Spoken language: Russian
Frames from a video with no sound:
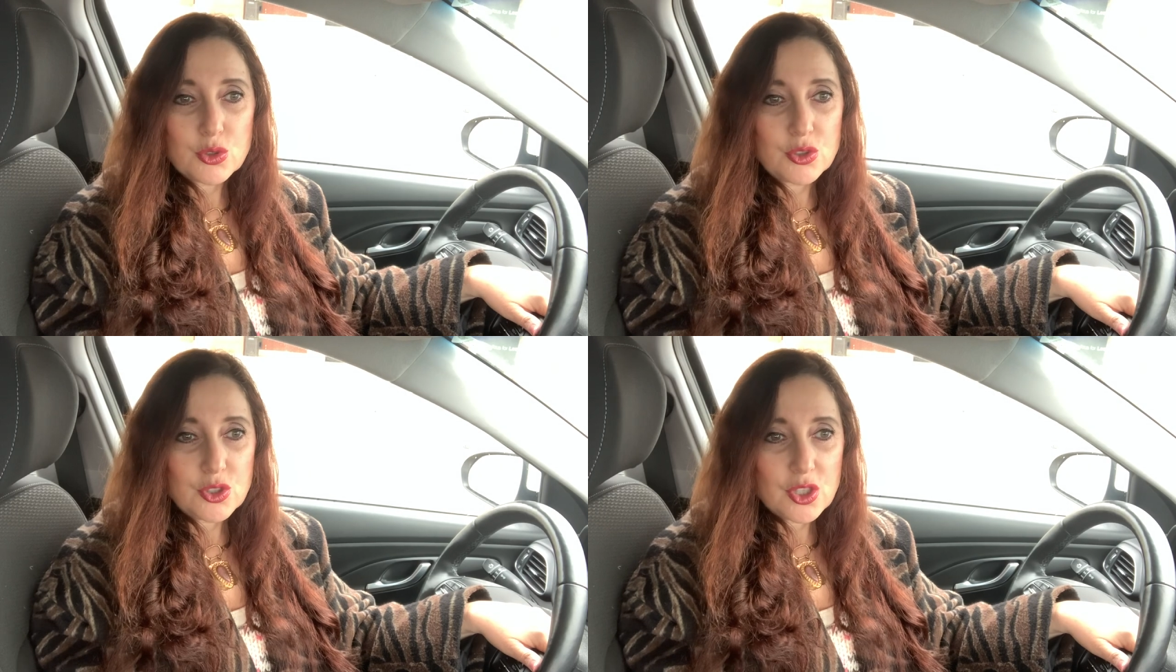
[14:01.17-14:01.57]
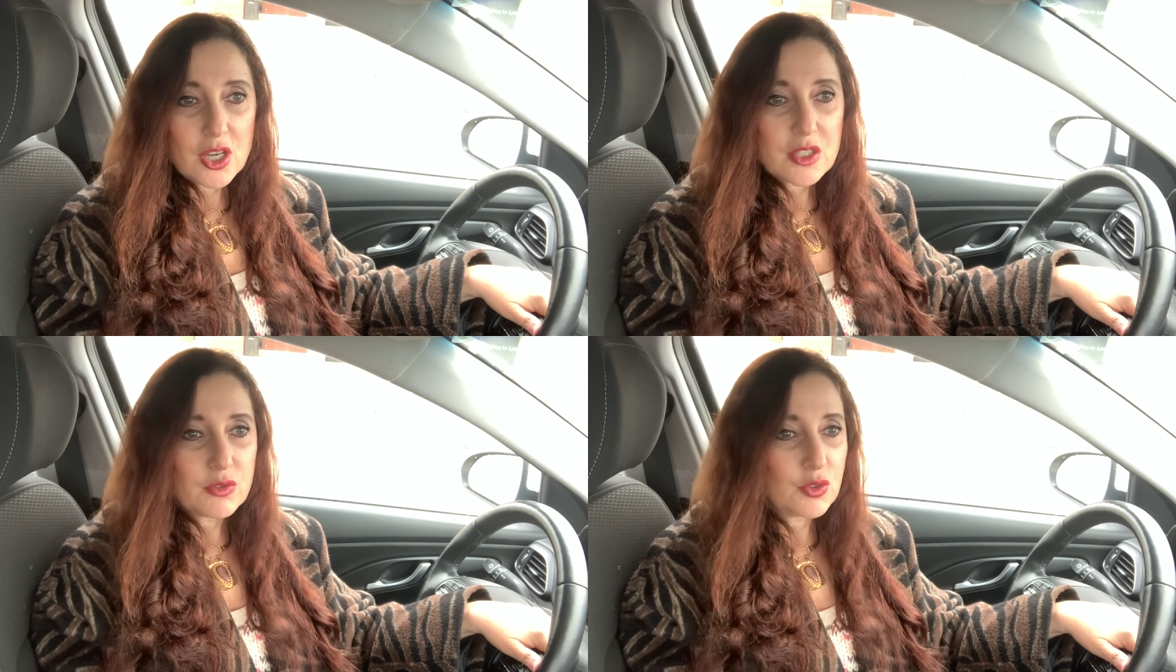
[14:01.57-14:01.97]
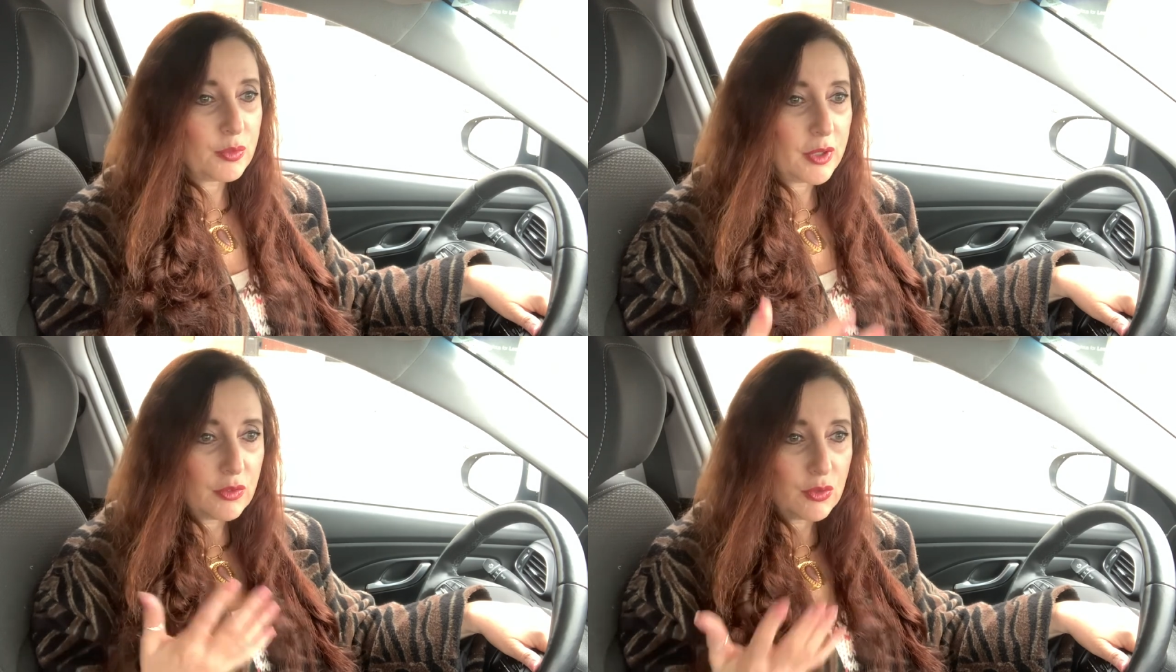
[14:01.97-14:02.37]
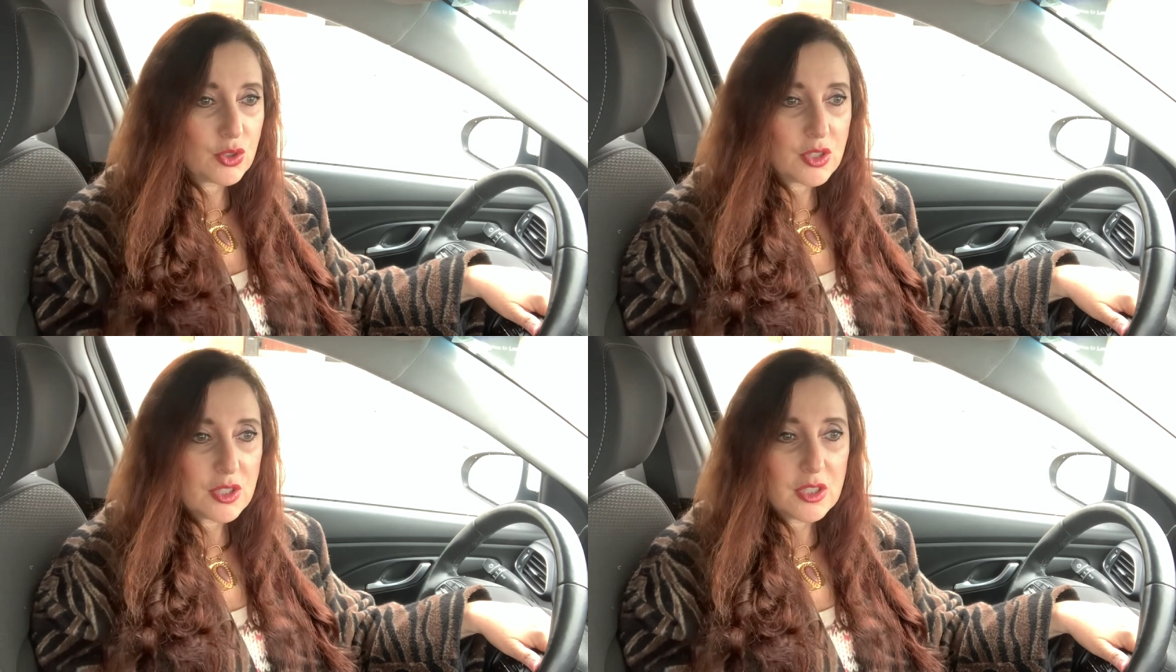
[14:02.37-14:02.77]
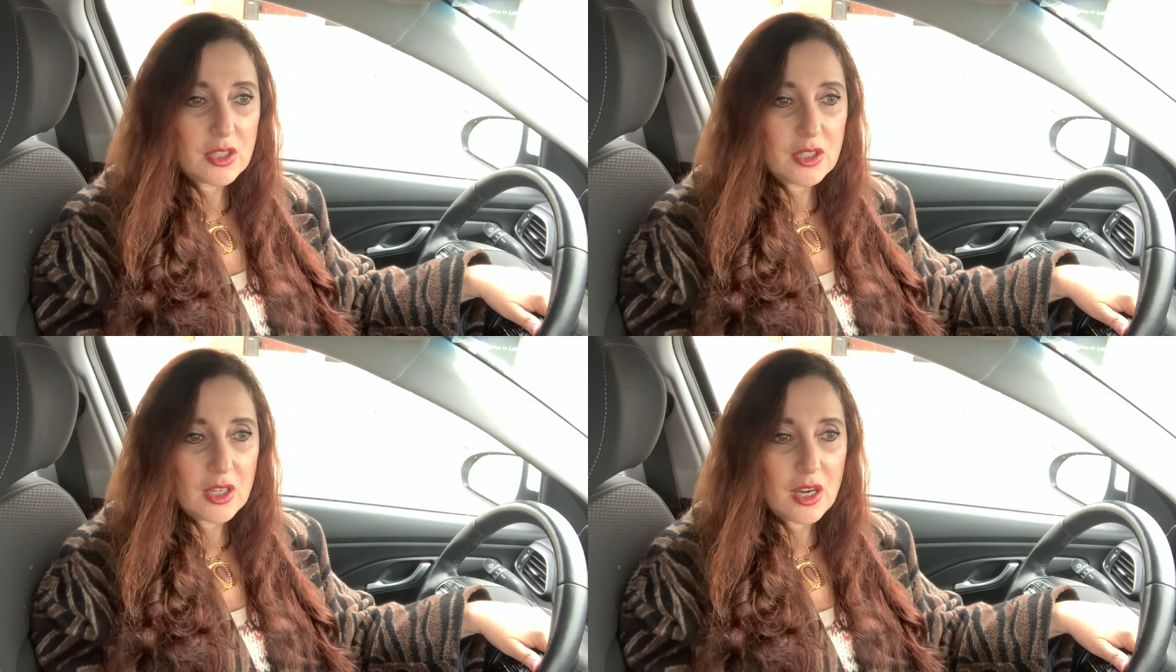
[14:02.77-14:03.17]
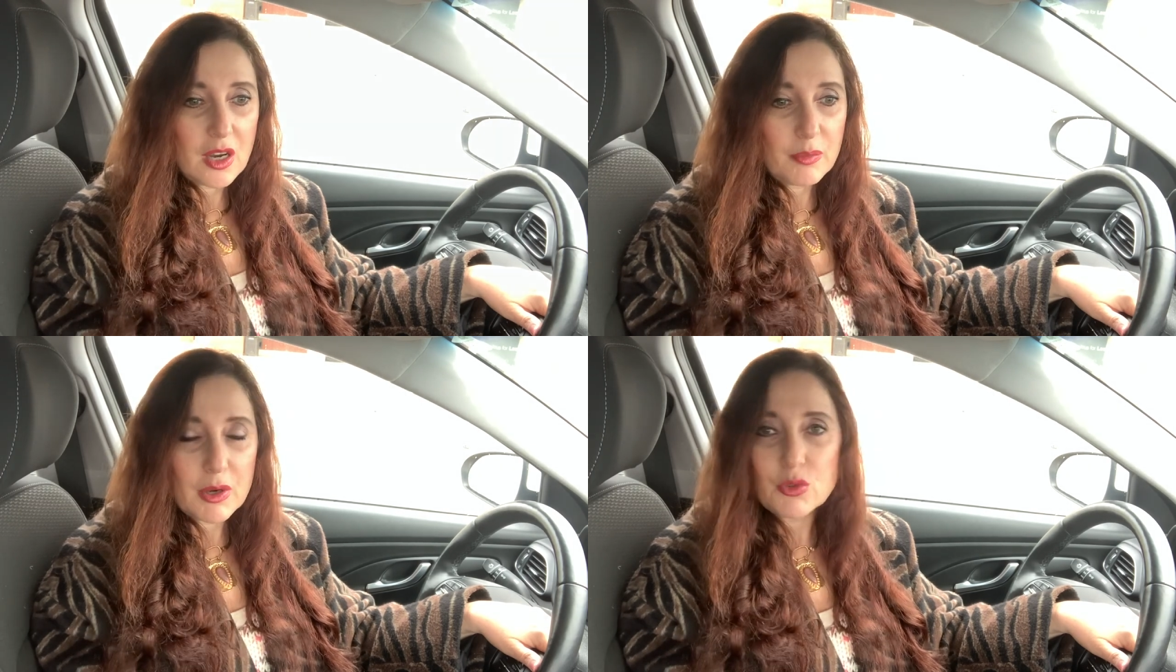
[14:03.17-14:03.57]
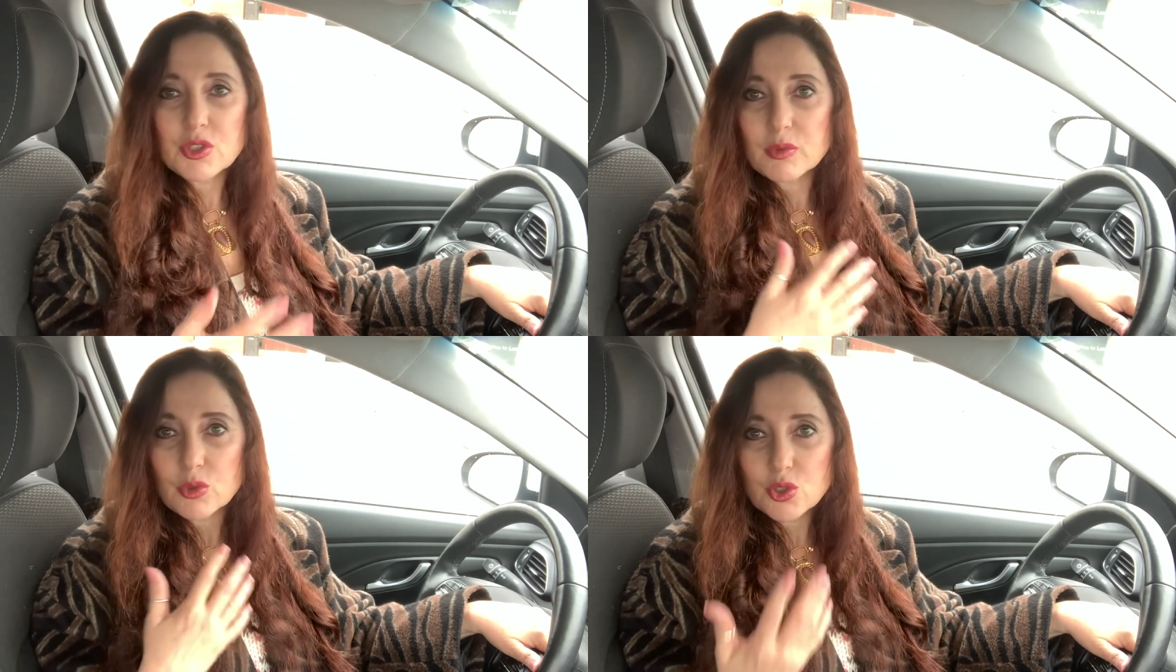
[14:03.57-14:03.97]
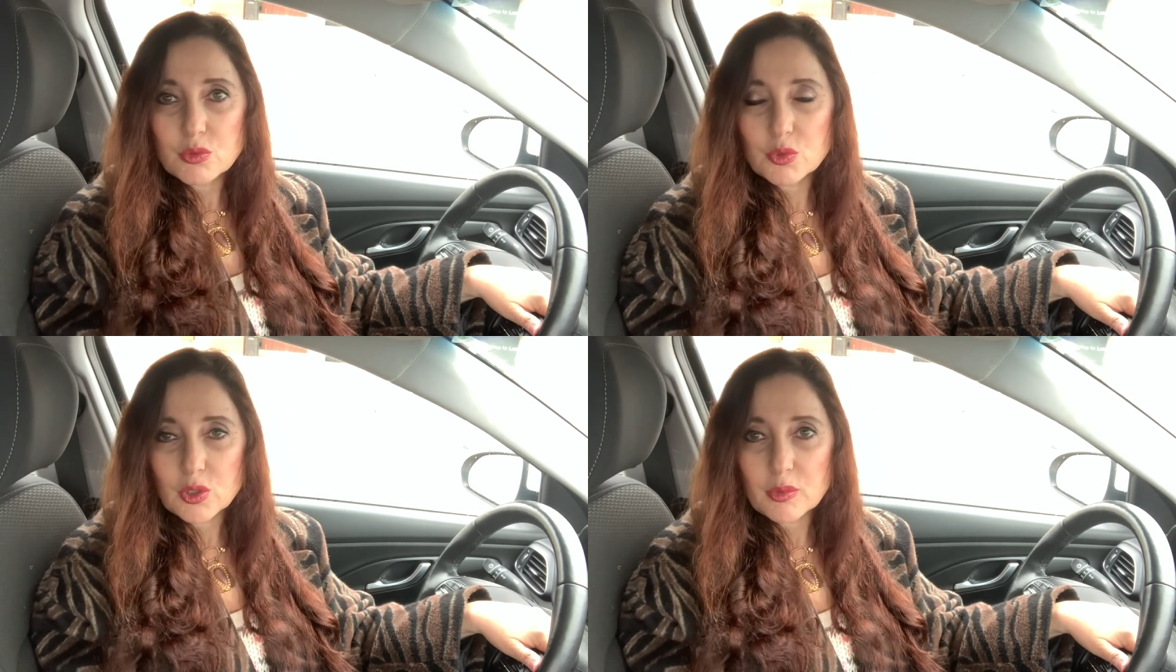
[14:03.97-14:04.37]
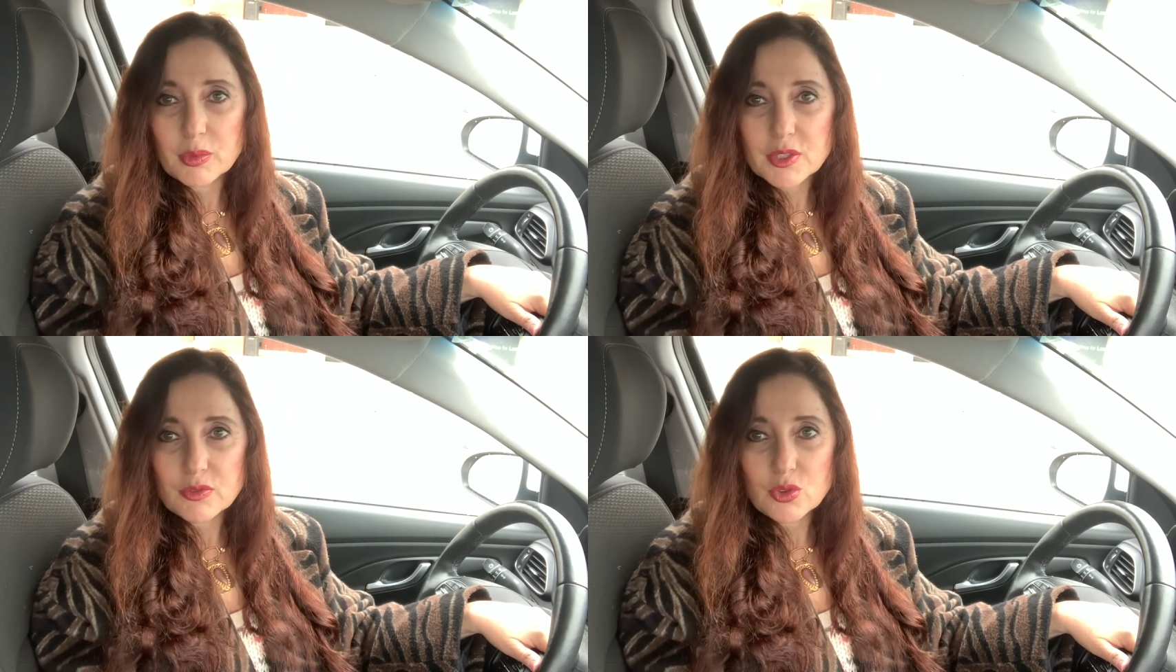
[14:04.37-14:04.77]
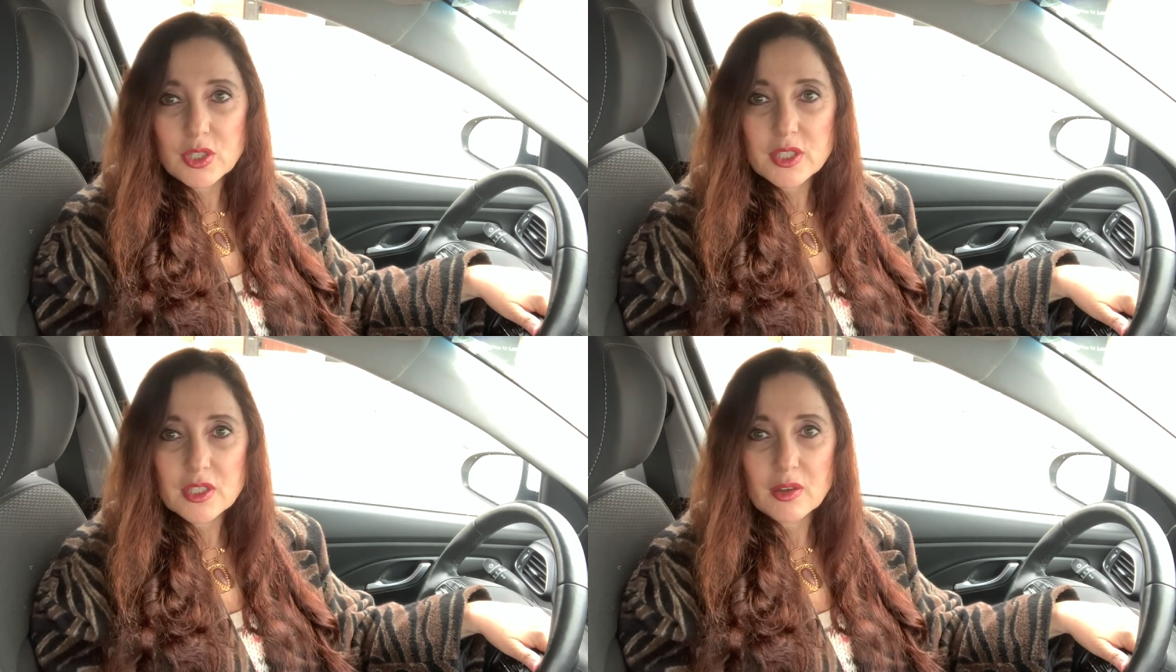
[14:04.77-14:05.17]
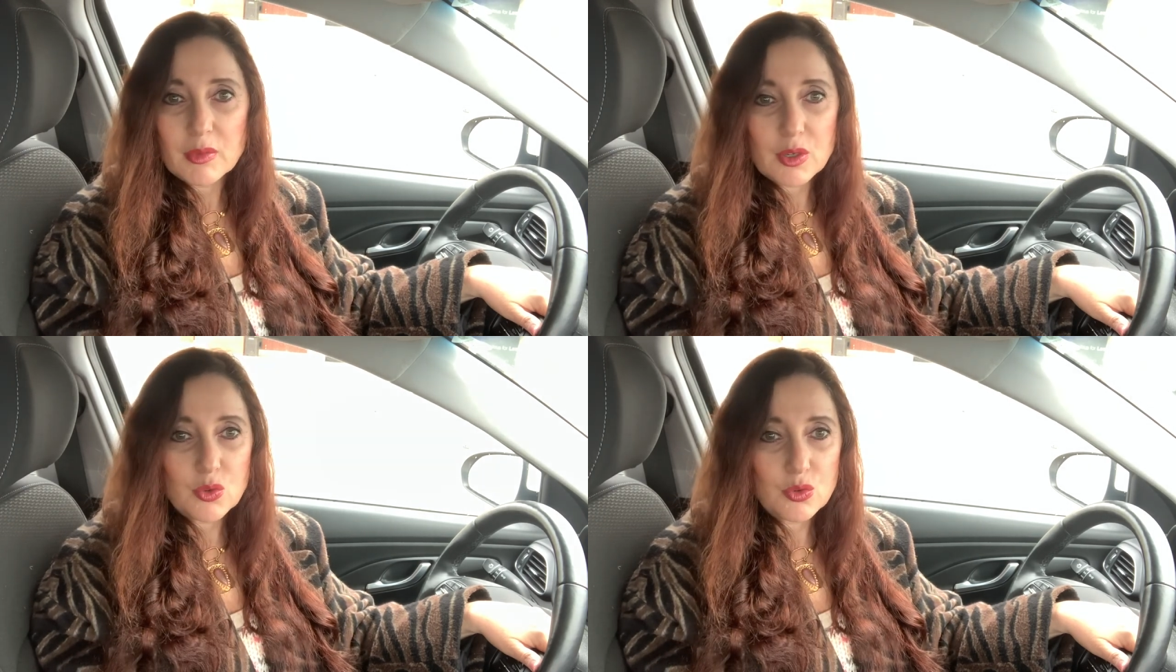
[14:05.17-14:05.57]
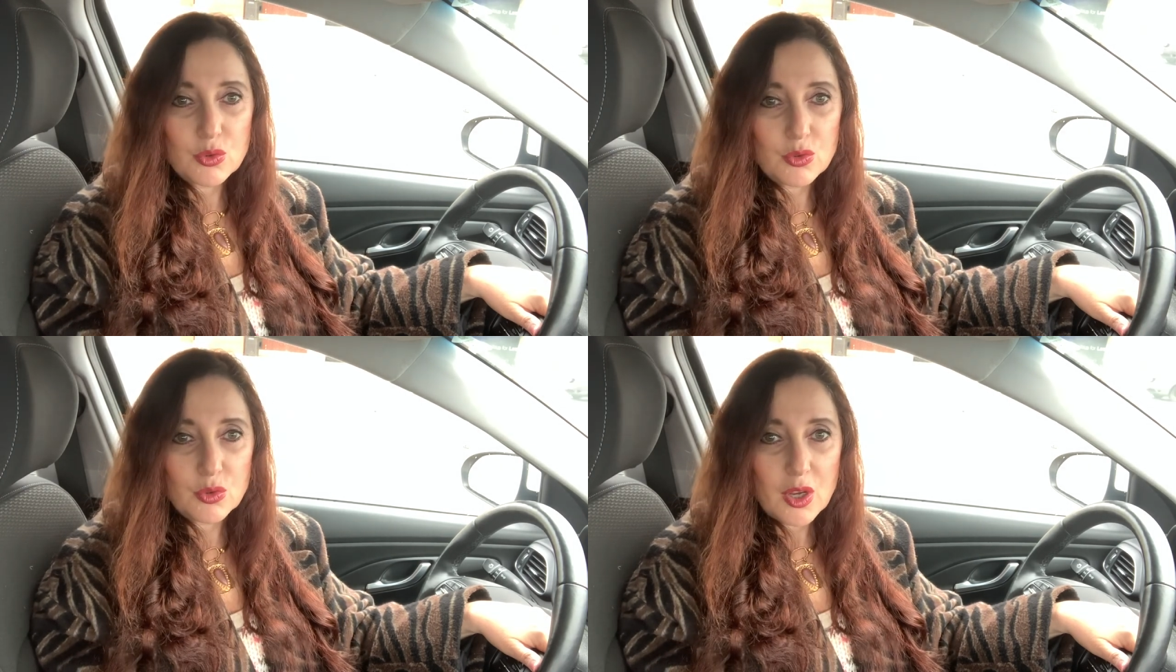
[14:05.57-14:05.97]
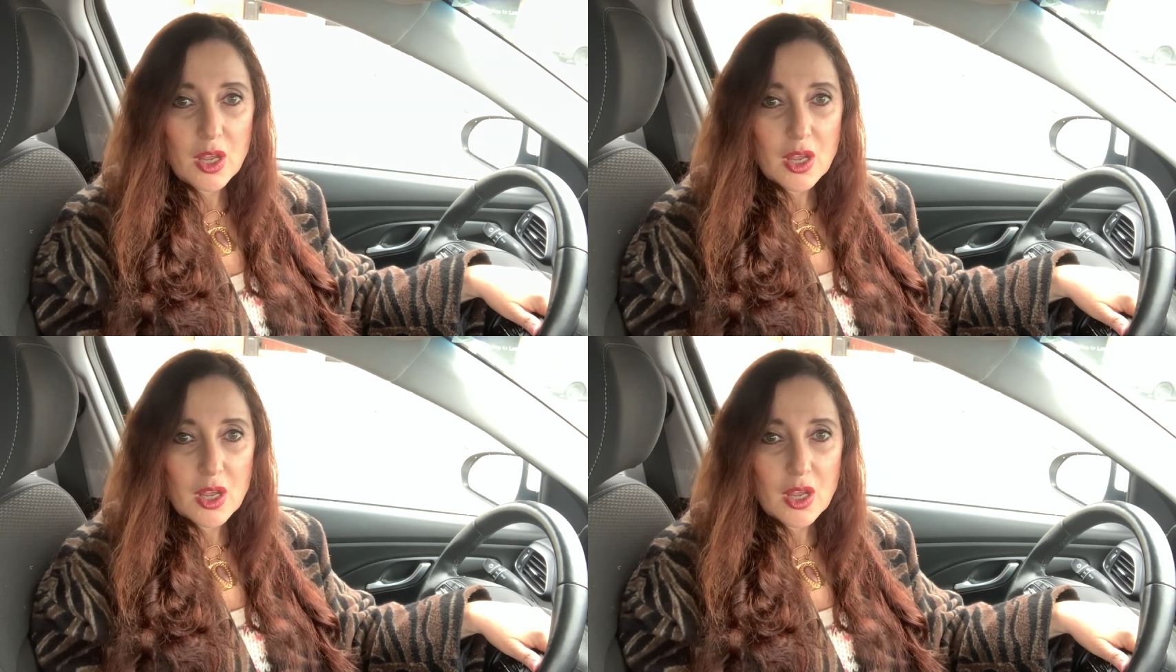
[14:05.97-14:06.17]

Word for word: сейчас вот в моем возрасте я могу себе очень многое позволить, я могу